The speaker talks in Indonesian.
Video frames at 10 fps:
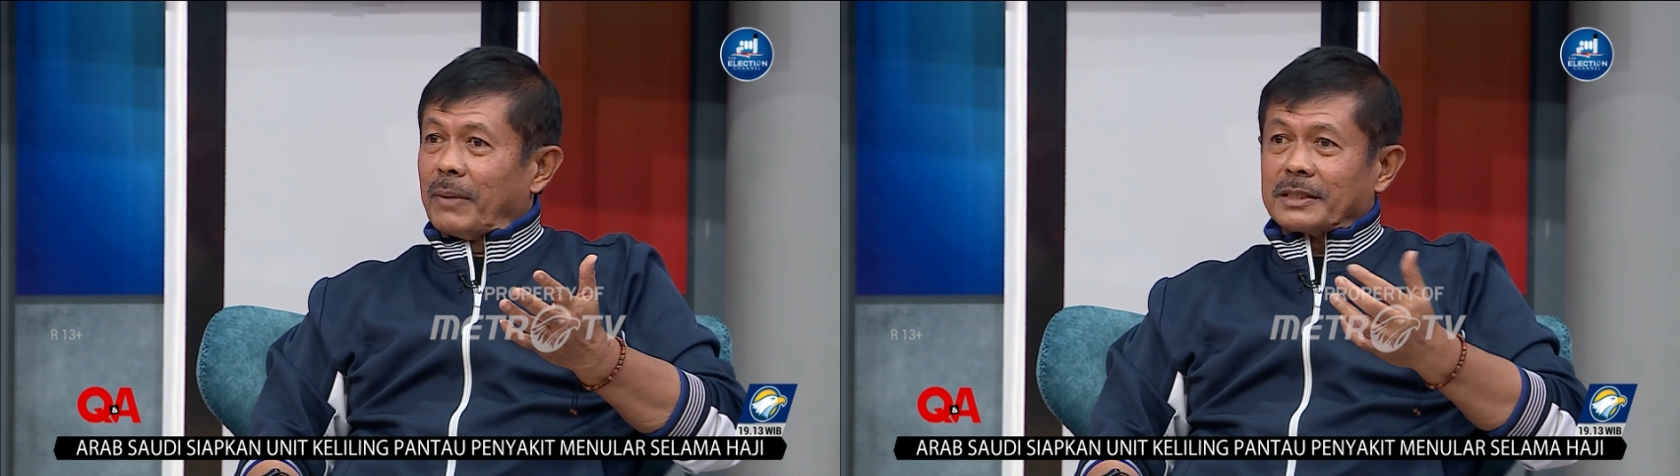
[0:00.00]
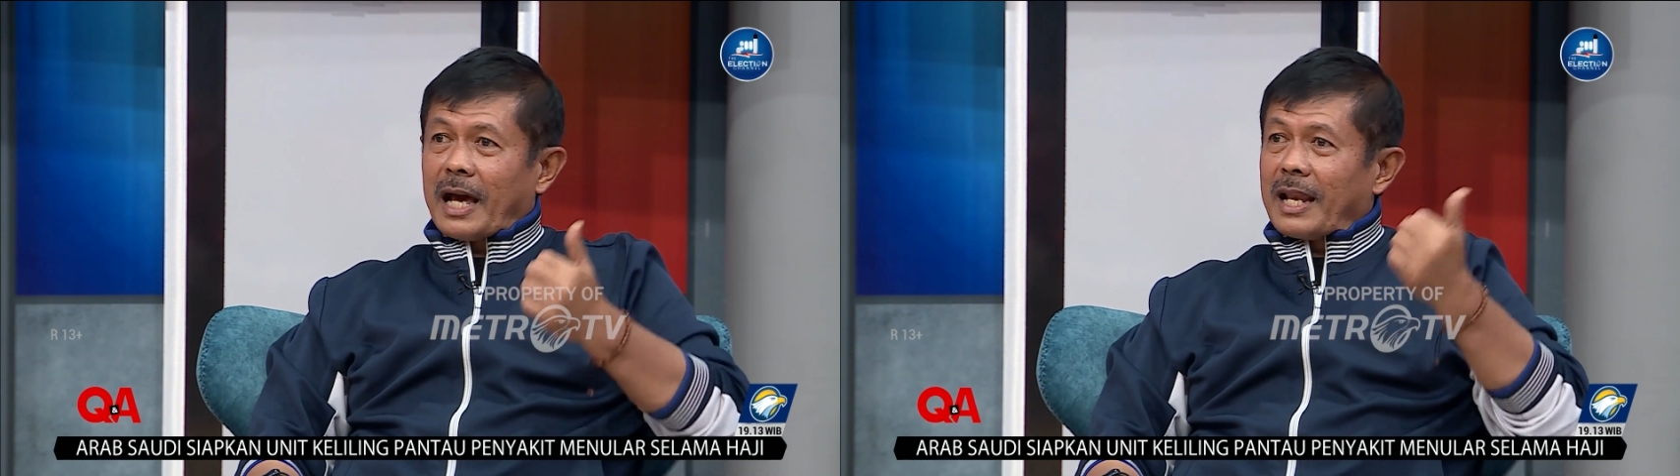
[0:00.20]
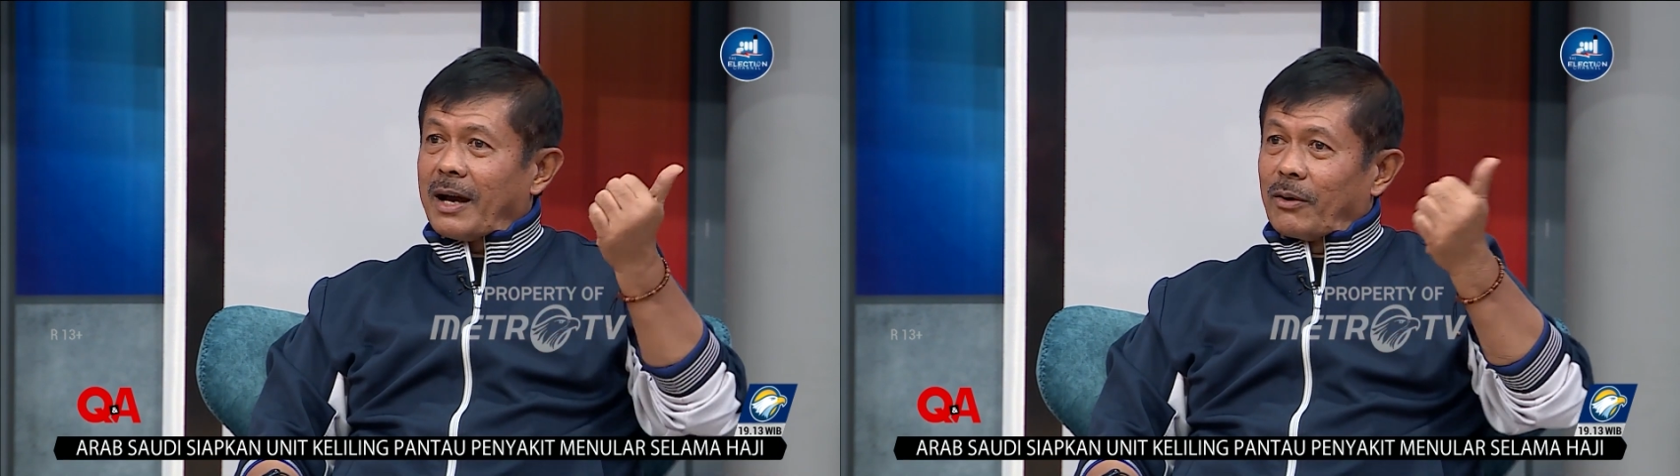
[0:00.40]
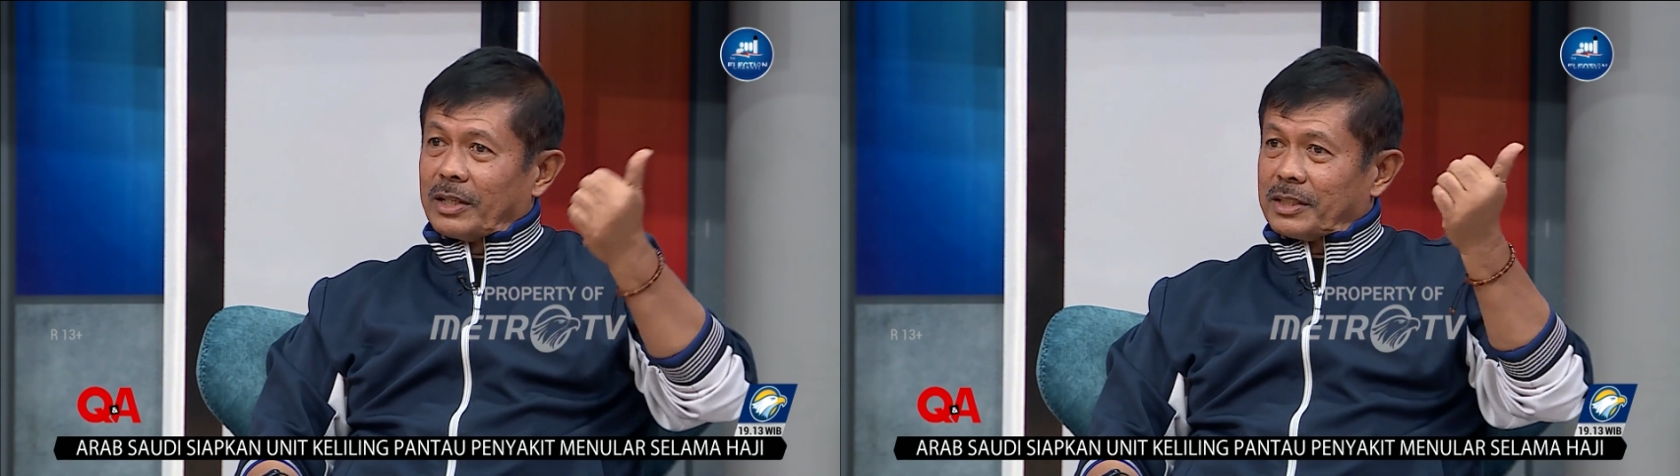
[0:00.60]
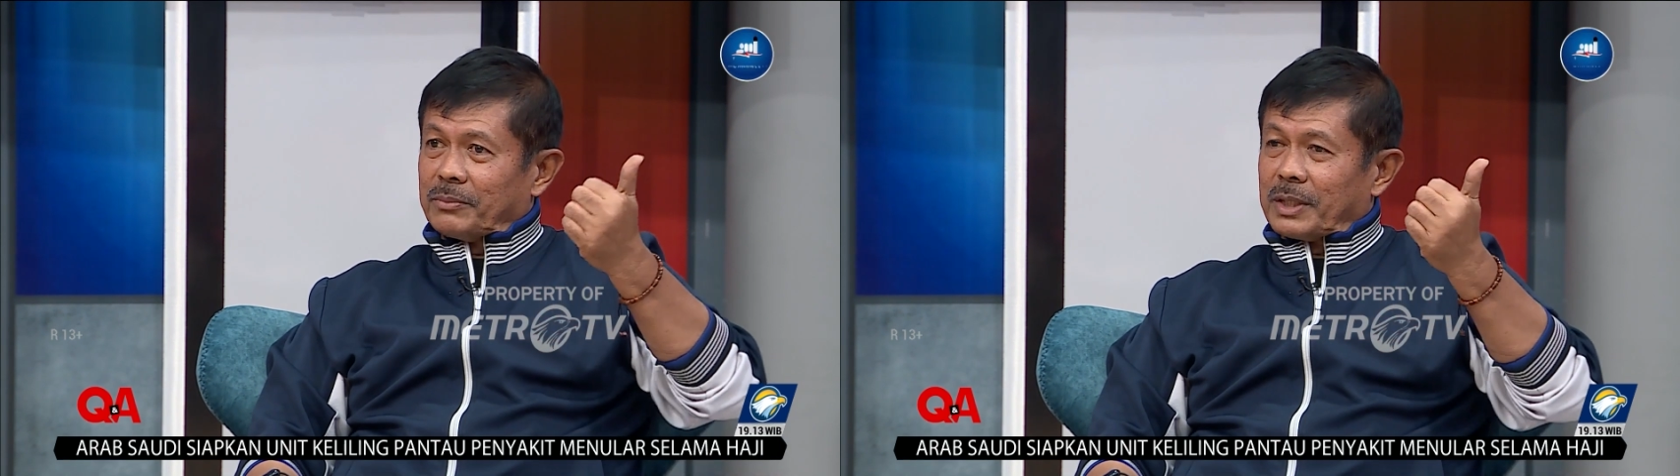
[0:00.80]
masalah
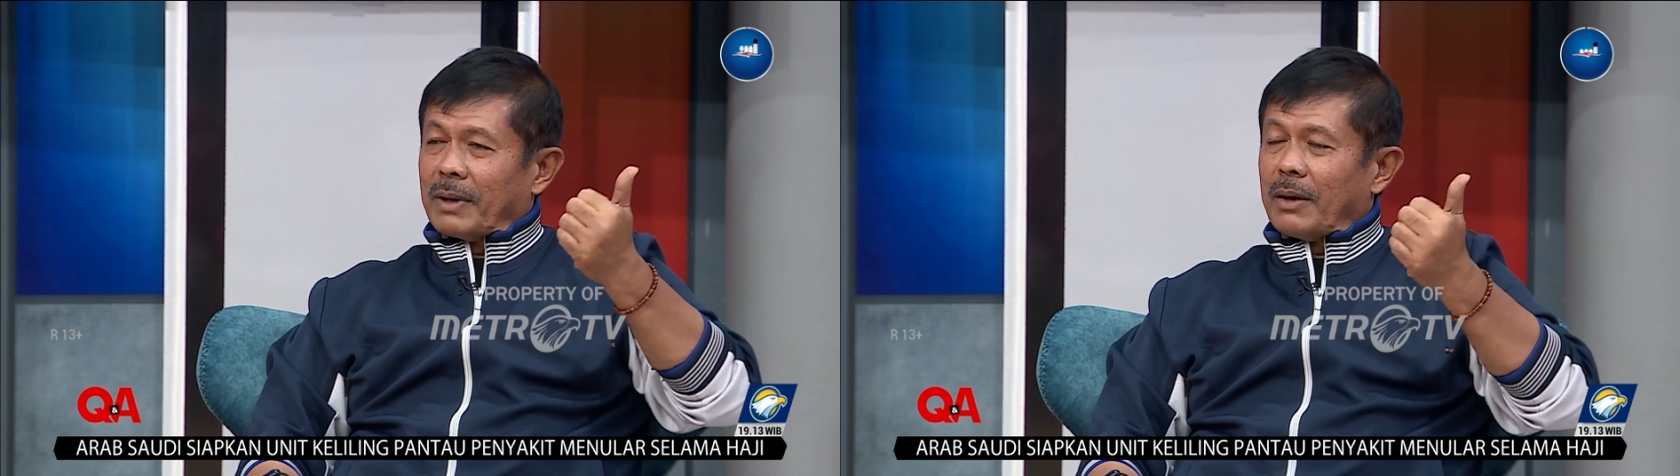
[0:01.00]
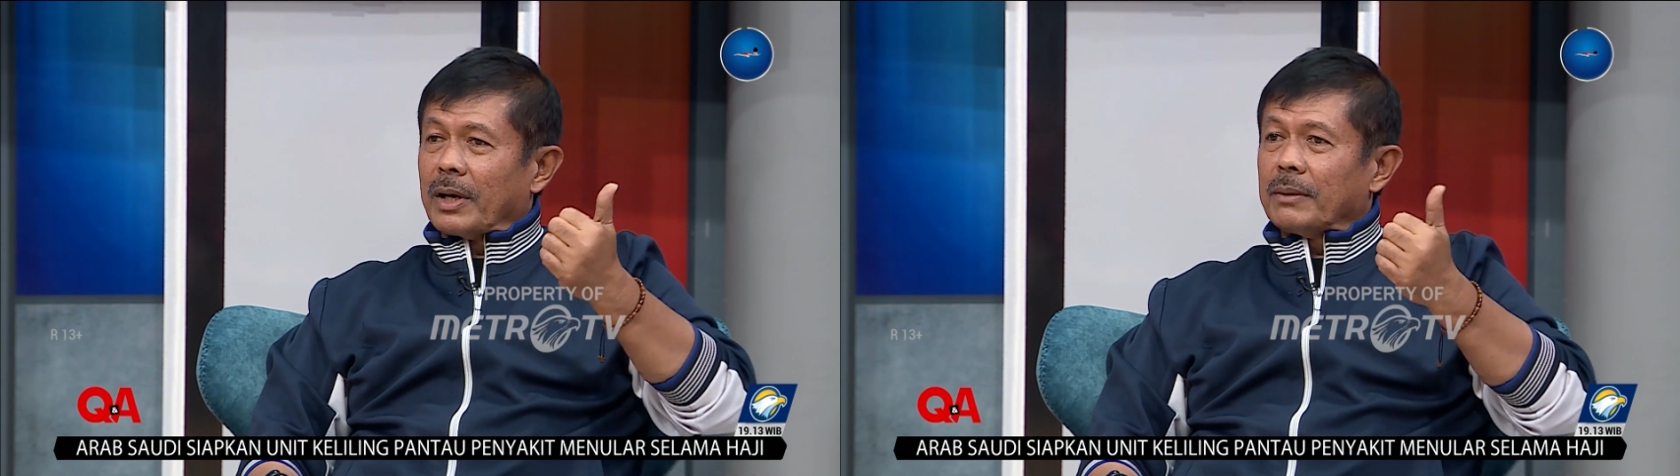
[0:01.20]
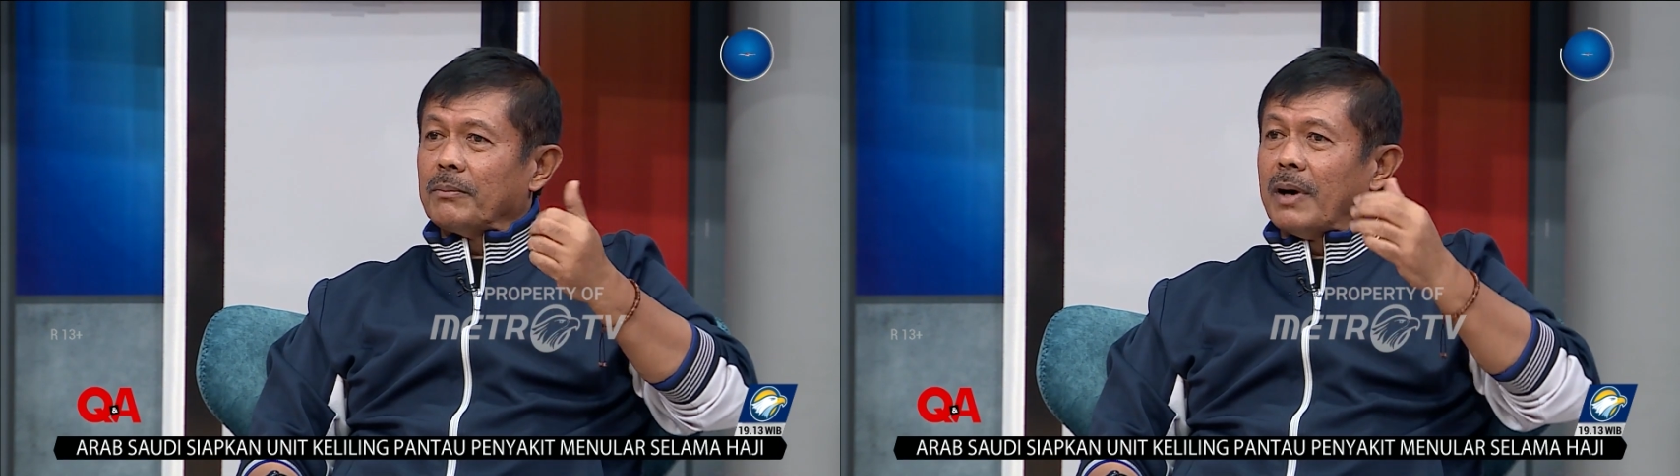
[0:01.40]
oleh tim-tim lawan